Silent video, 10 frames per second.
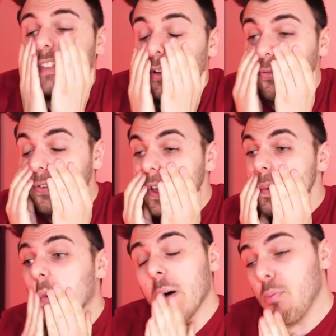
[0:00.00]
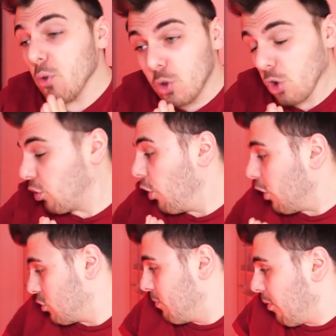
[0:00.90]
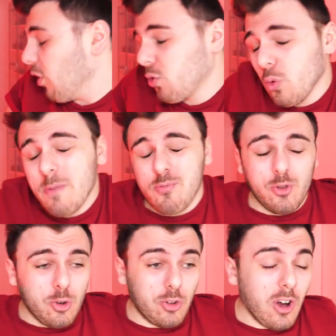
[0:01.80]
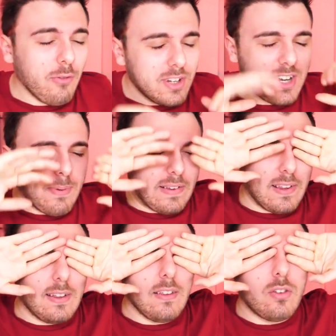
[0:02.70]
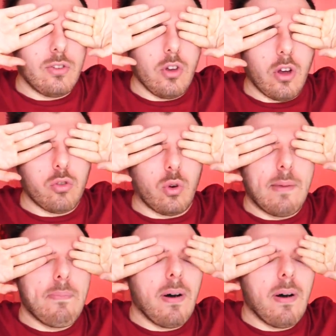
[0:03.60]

ça fait euh, plus de deux heures, je pense. Oui, plus de deux heures. En fait, j'ai passé des heures sur les